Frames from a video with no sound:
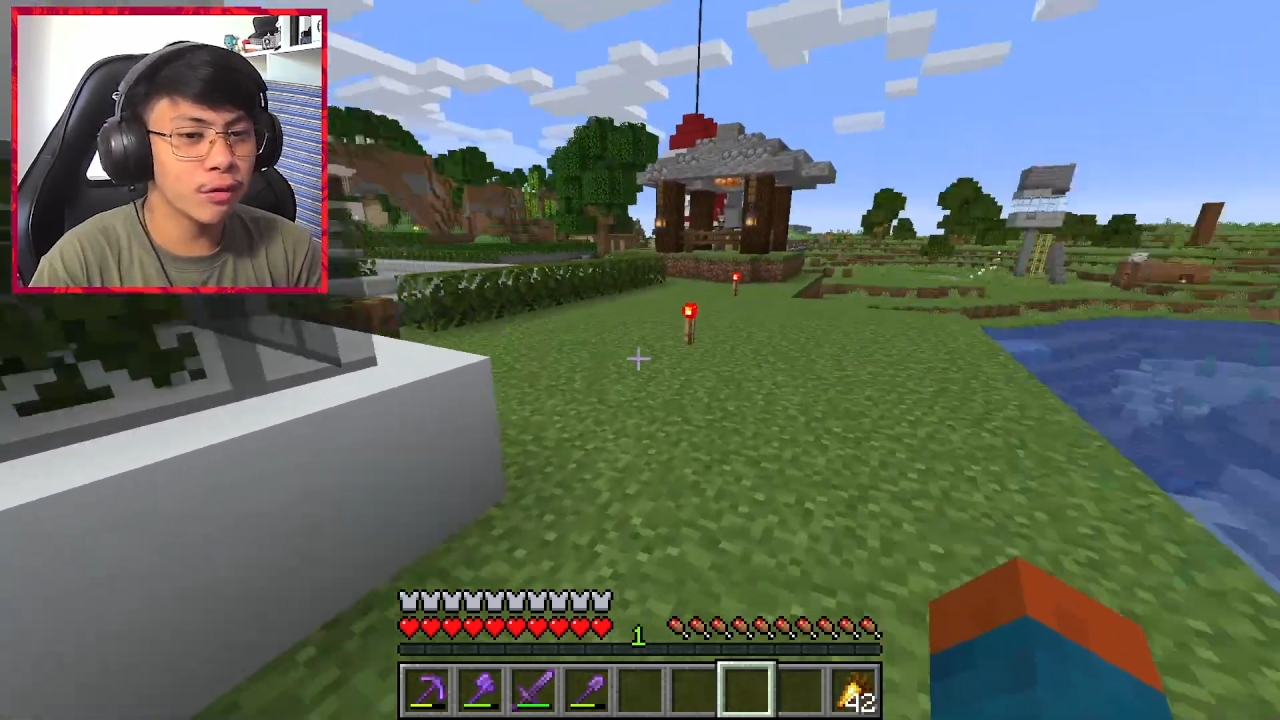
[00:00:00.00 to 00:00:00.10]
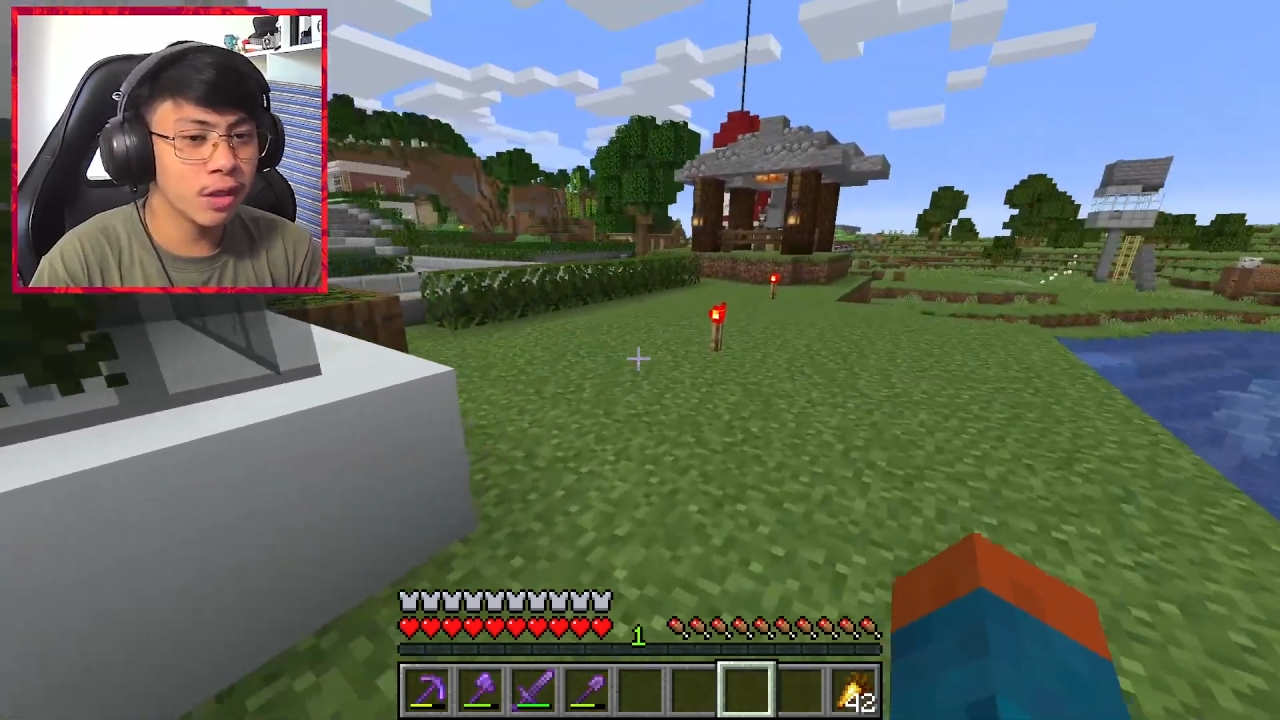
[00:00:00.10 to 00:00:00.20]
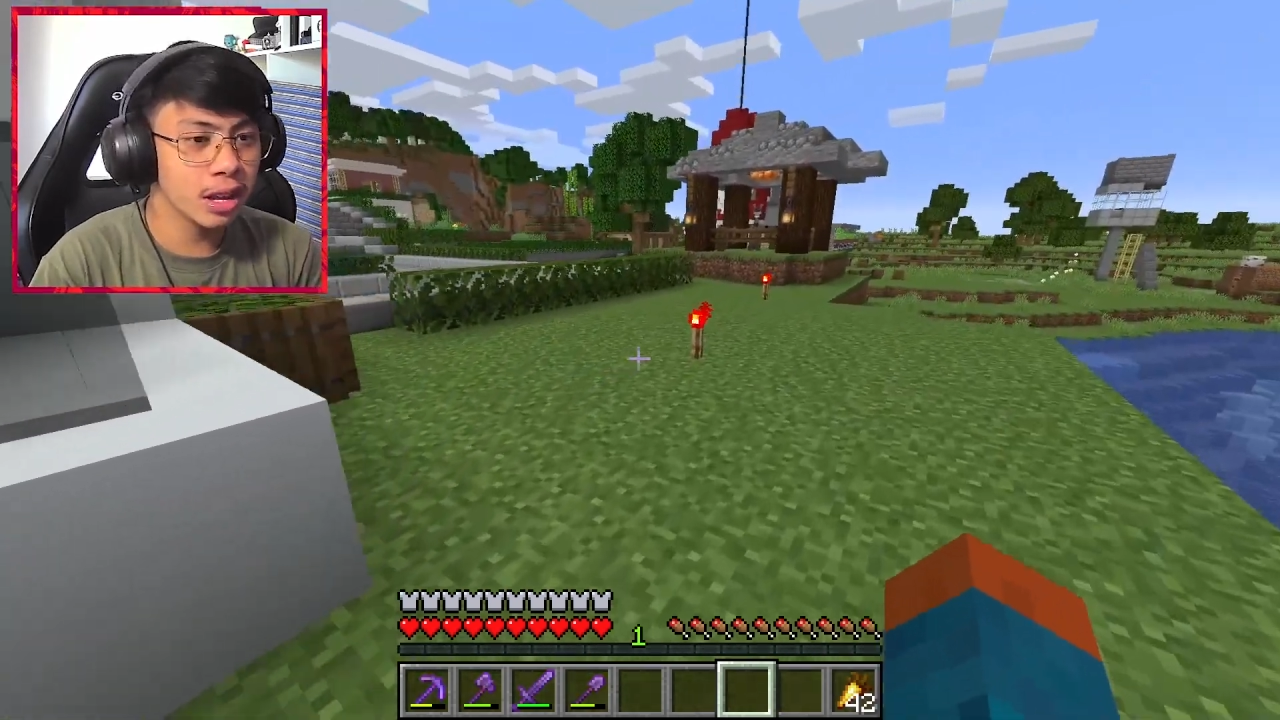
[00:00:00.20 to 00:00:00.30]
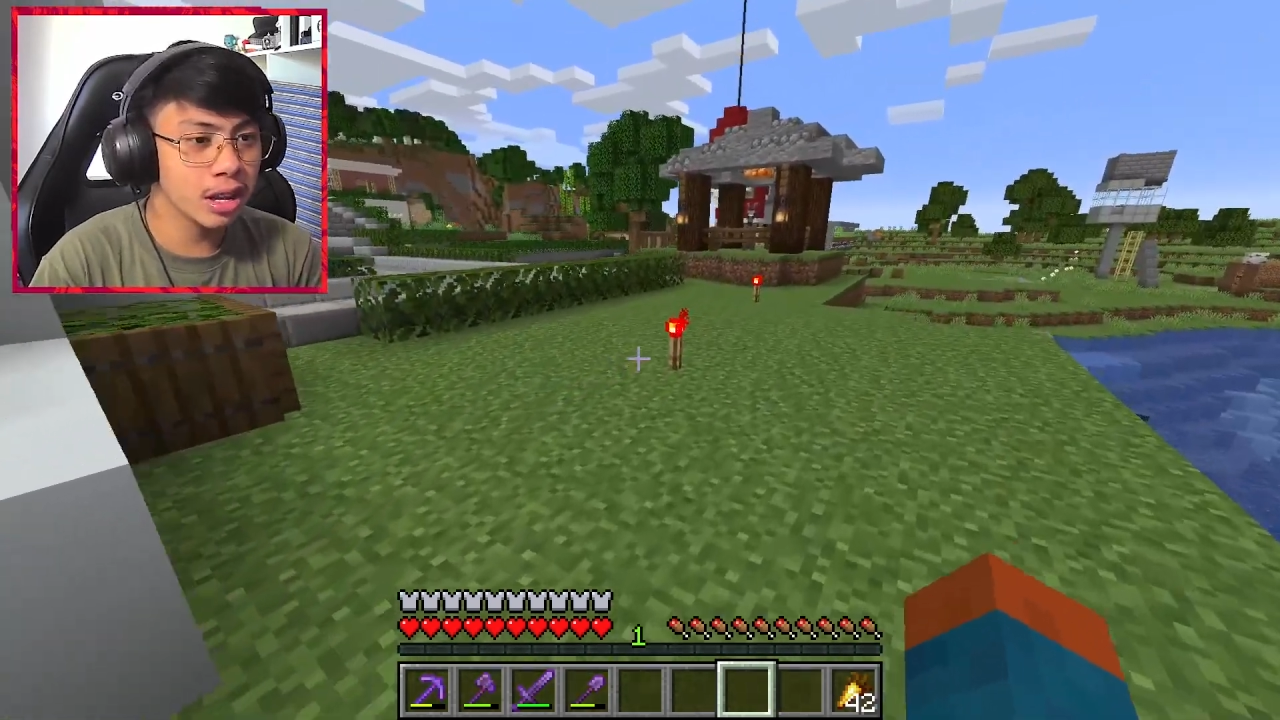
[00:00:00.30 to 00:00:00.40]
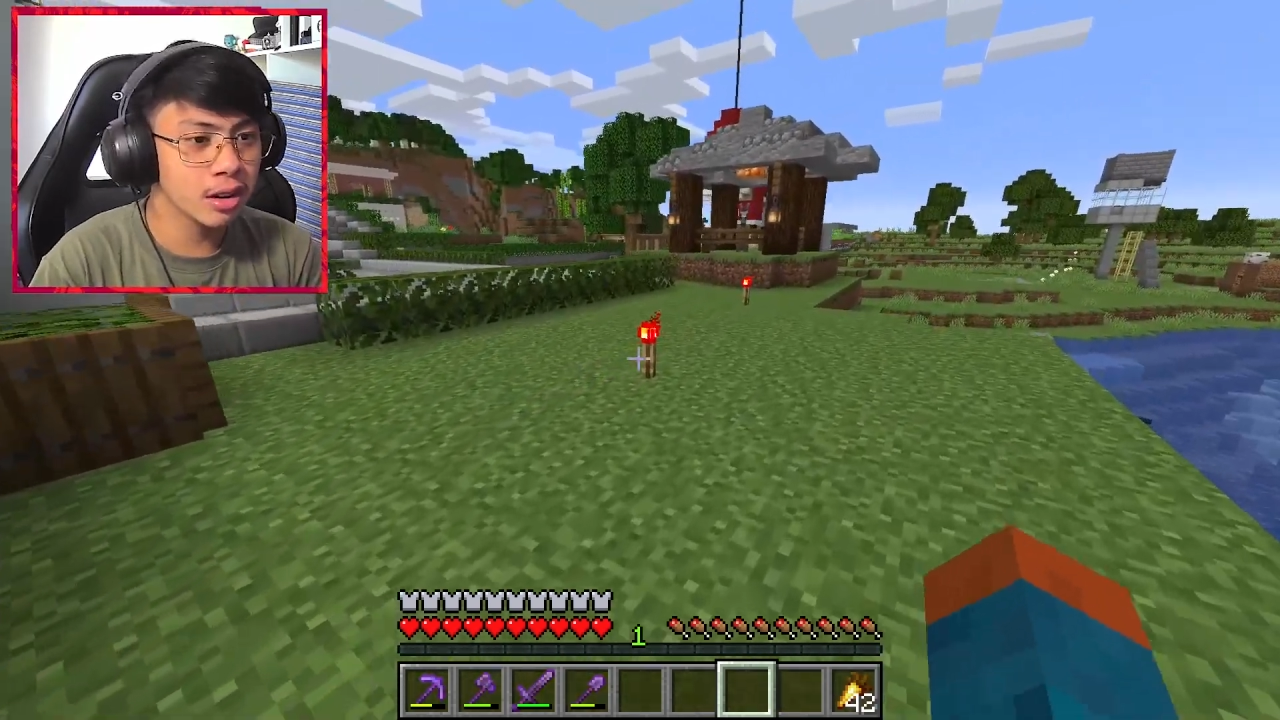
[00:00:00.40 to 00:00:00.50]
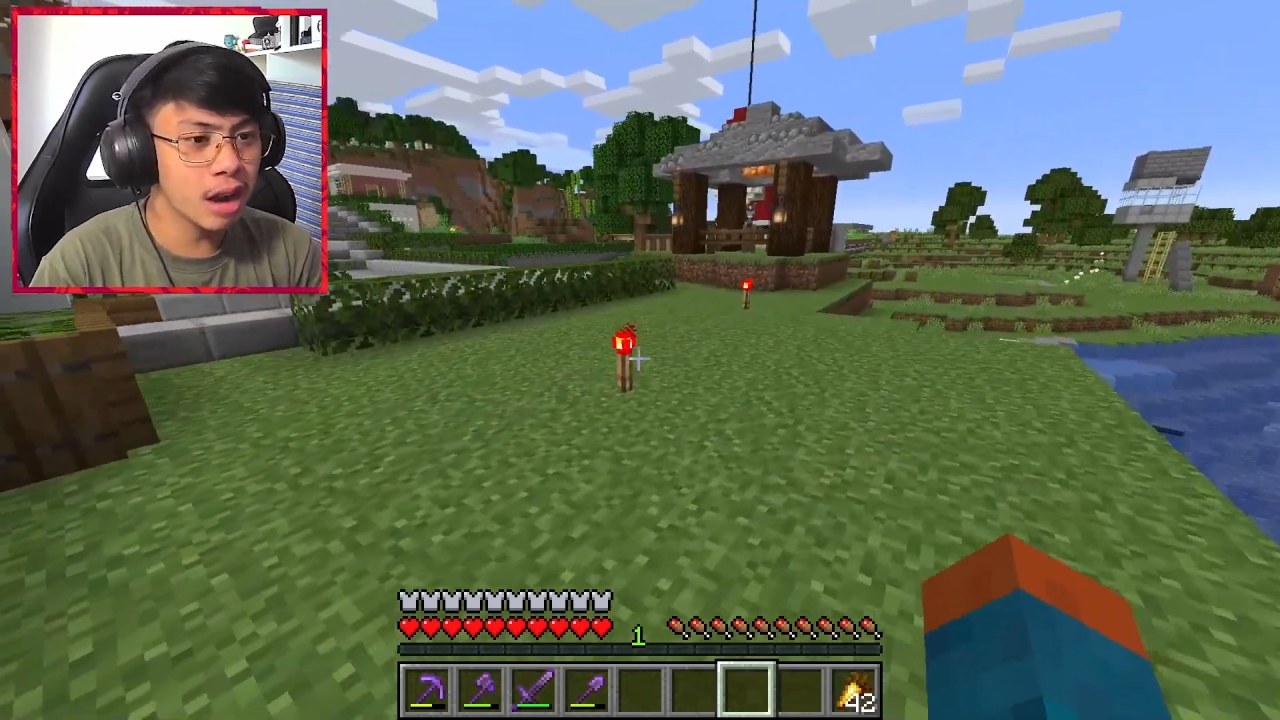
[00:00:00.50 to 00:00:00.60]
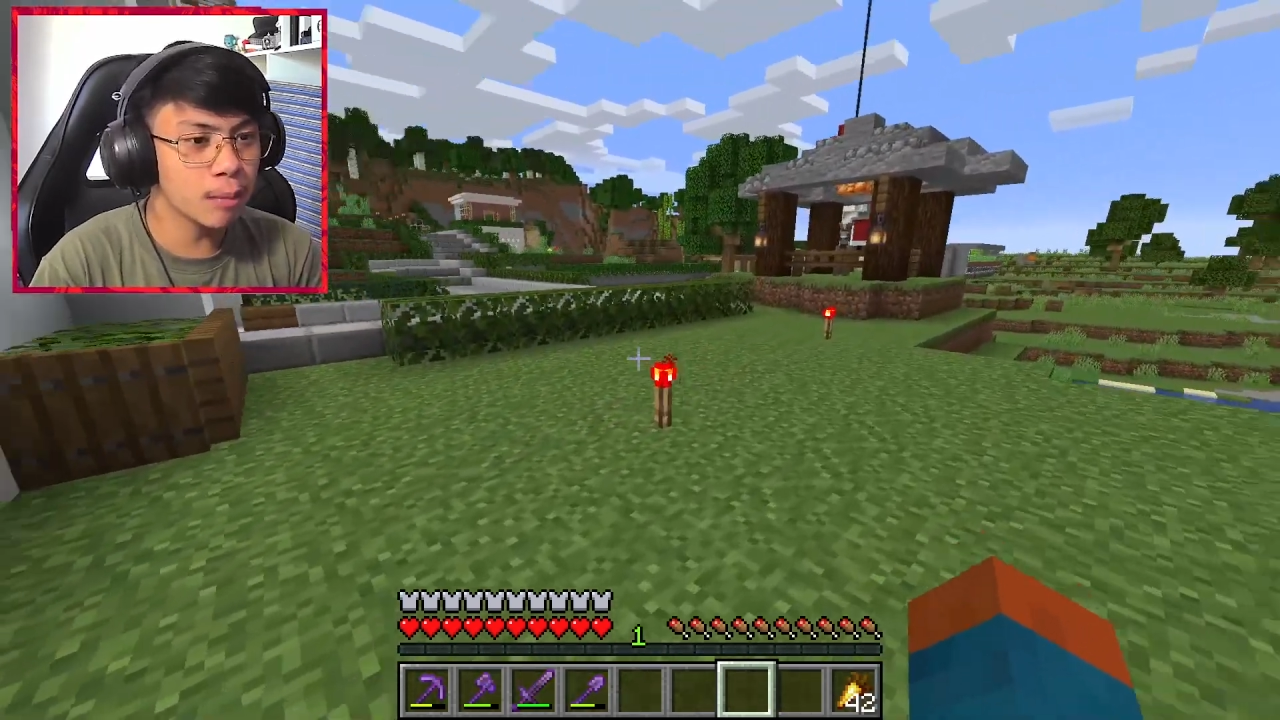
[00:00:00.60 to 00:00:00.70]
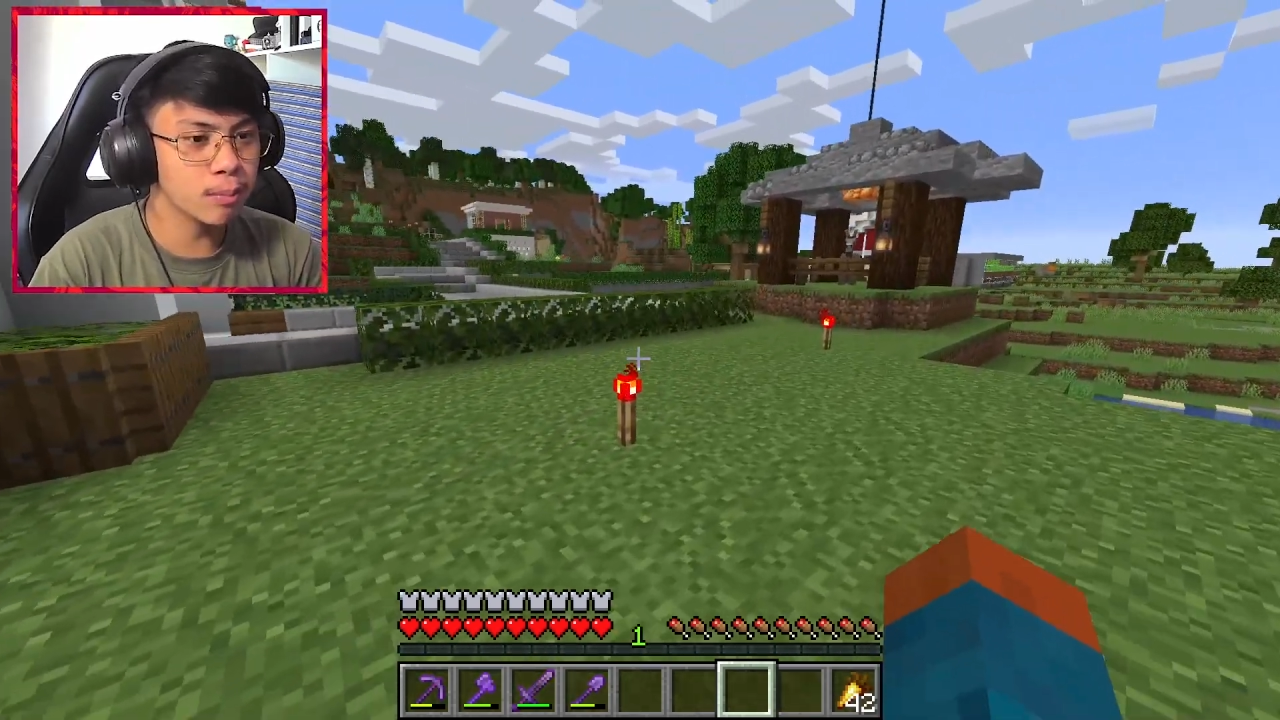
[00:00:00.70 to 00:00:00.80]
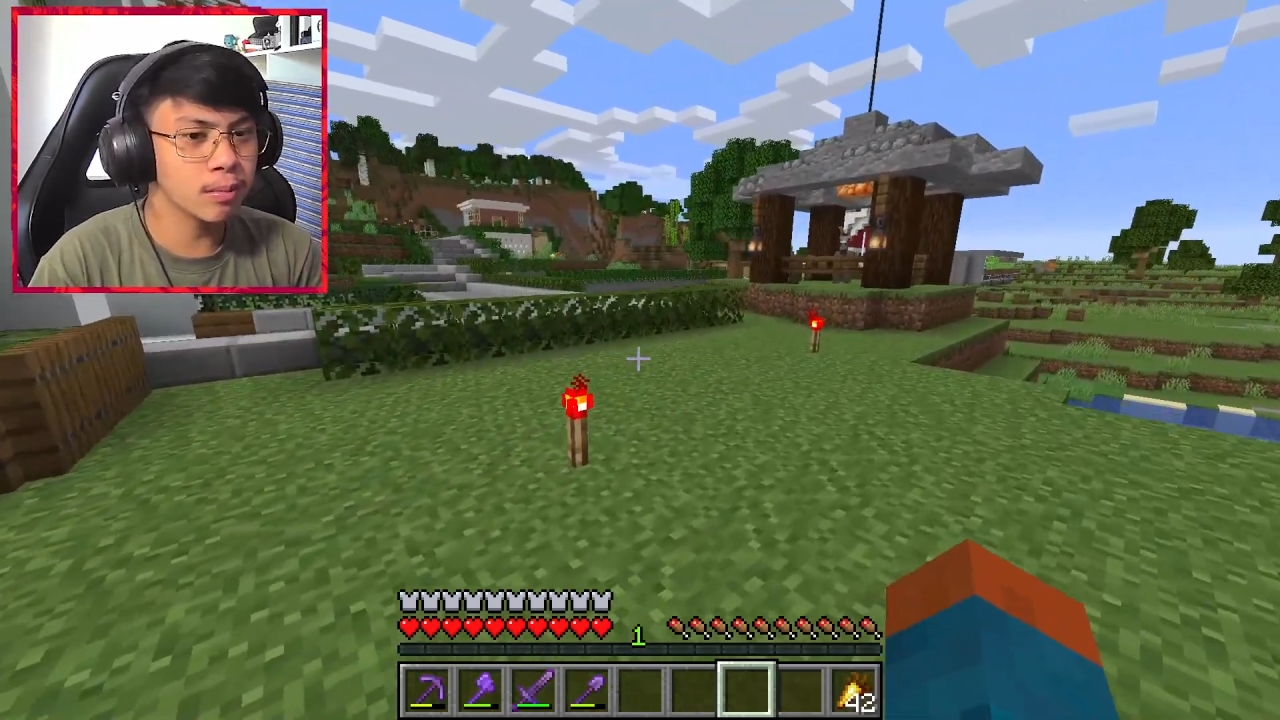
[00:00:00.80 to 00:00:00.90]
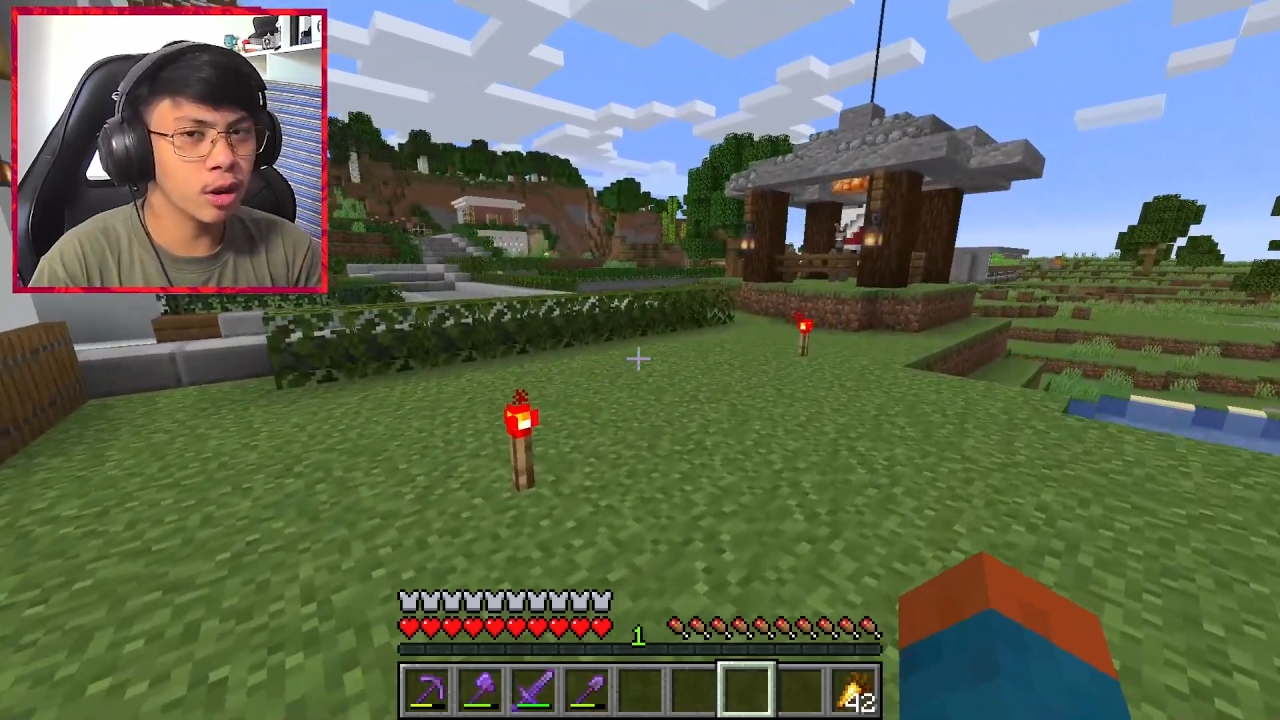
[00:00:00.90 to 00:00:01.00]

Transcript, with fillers: Phillycraft?